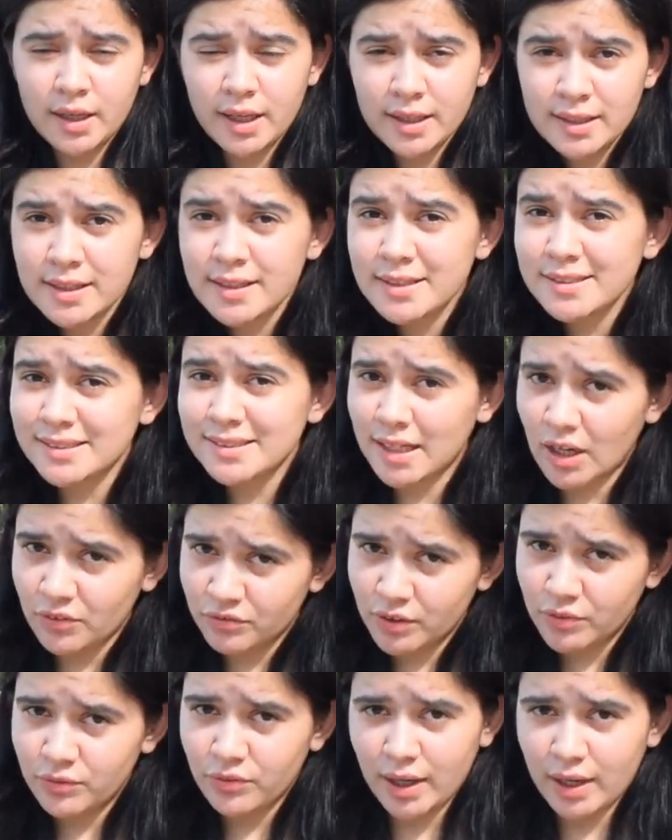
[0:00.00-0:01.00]
कलर्स
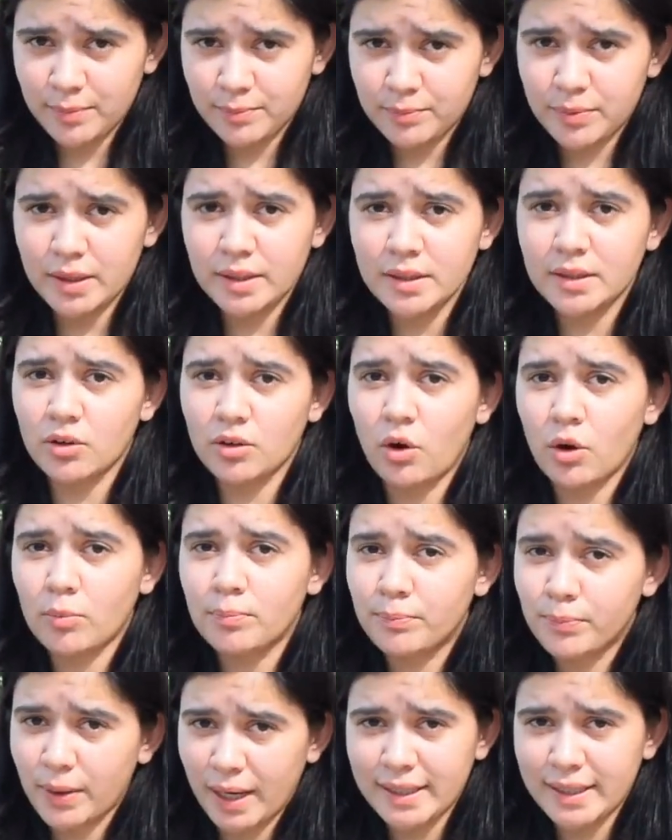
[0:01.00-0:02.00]
काफ़ी वाइब्रेंट और
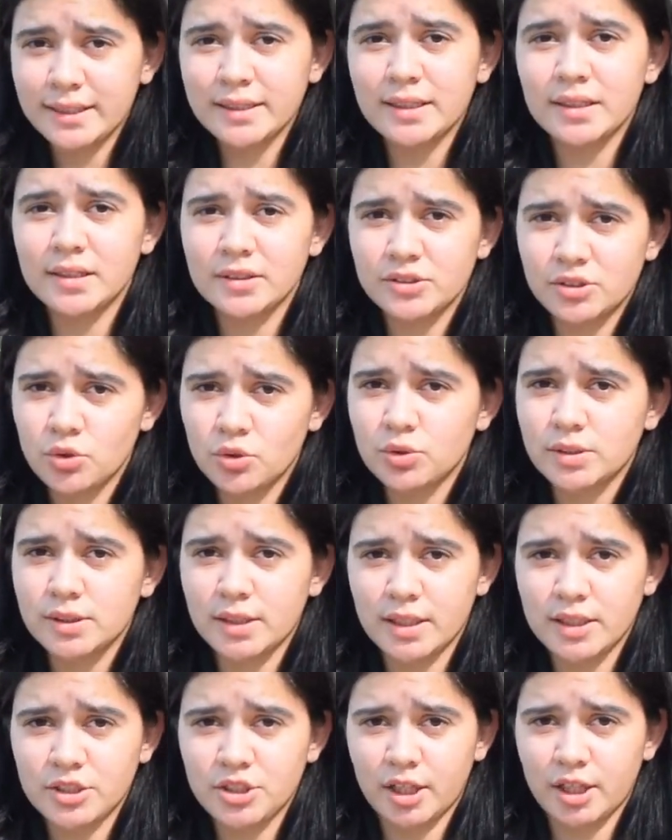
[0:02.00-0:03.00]
ब्राइट कलर्स यूज़
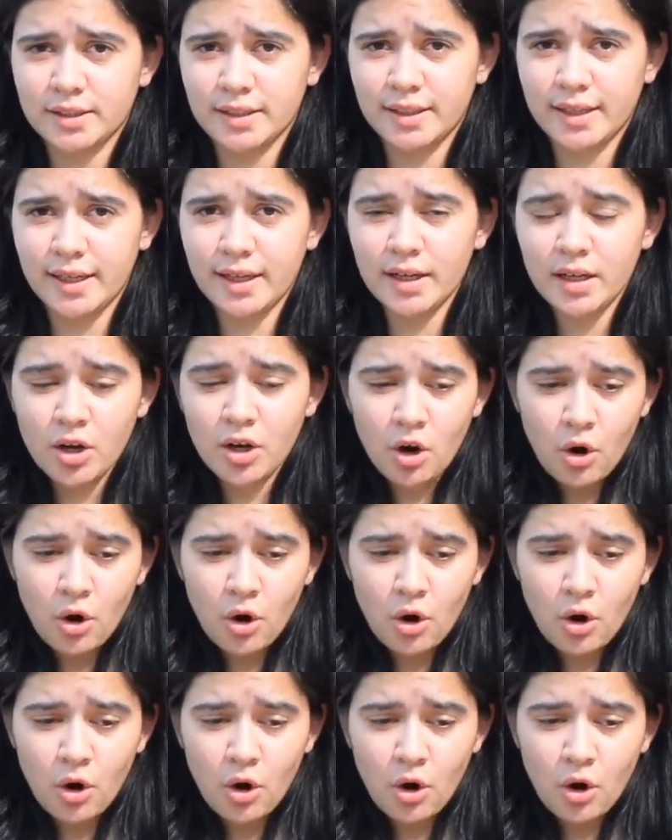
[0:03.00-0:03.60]
करे जाते हैं